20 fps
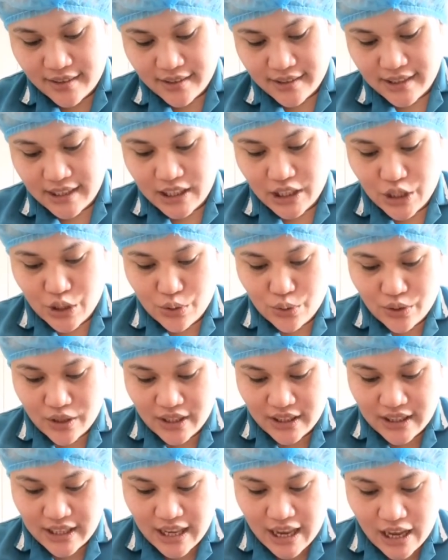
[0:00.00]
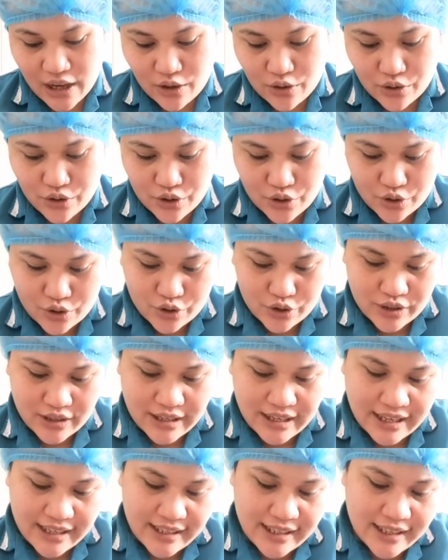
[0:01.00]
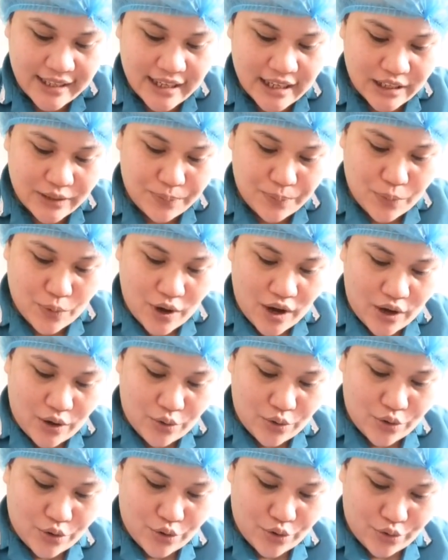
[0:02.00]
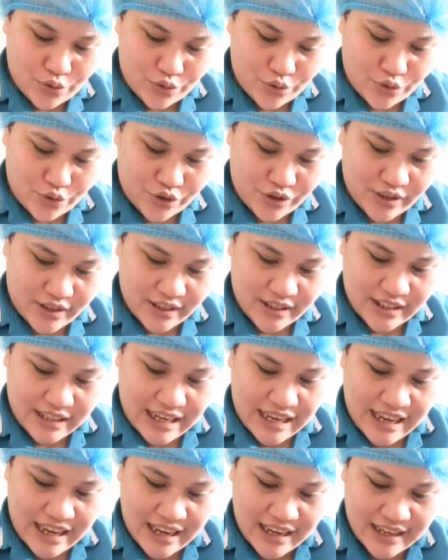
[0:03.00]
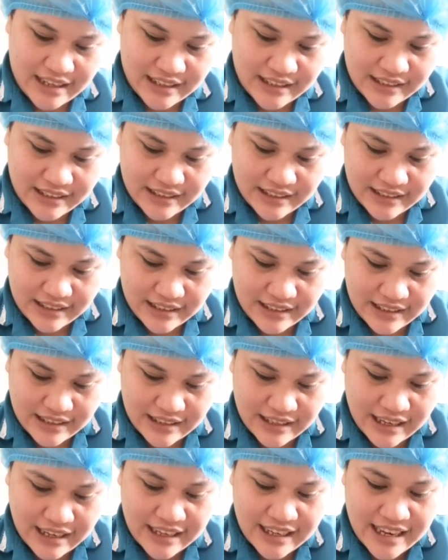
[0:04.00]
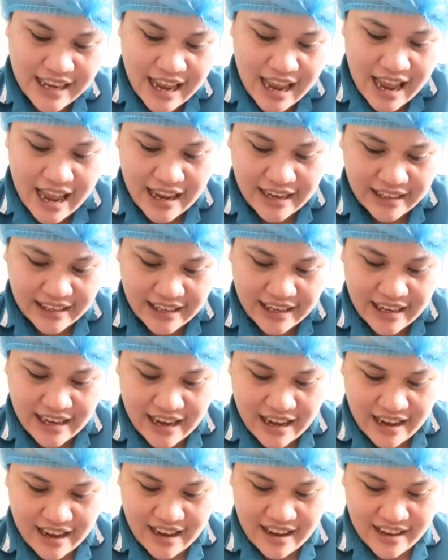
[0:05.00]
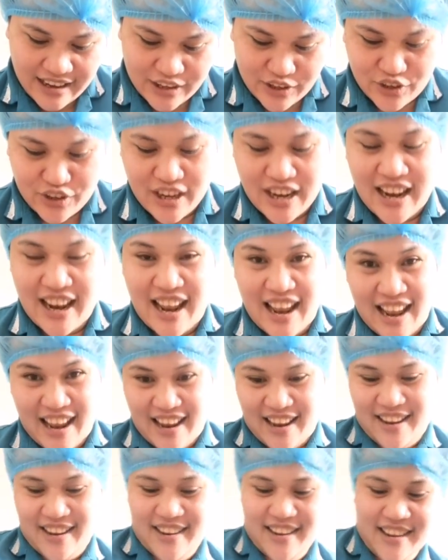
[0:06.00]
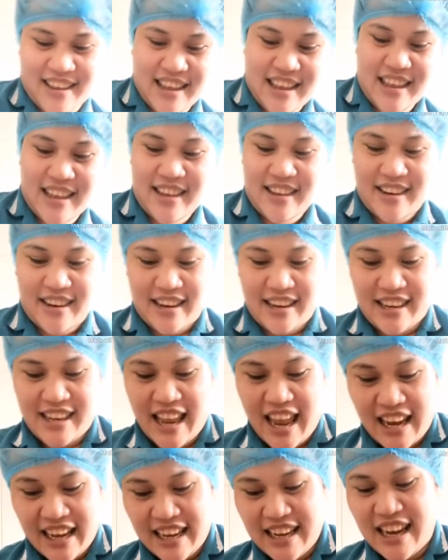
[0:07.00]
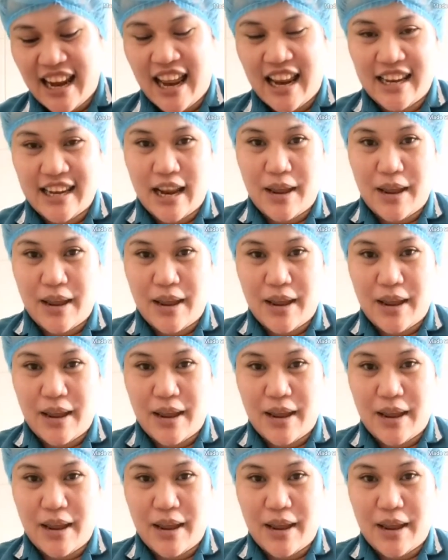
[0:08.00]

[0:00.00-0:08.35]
security ako noon. Lady guard po ako noon. And nangyari nga. Yun na nga. Nangyari na ang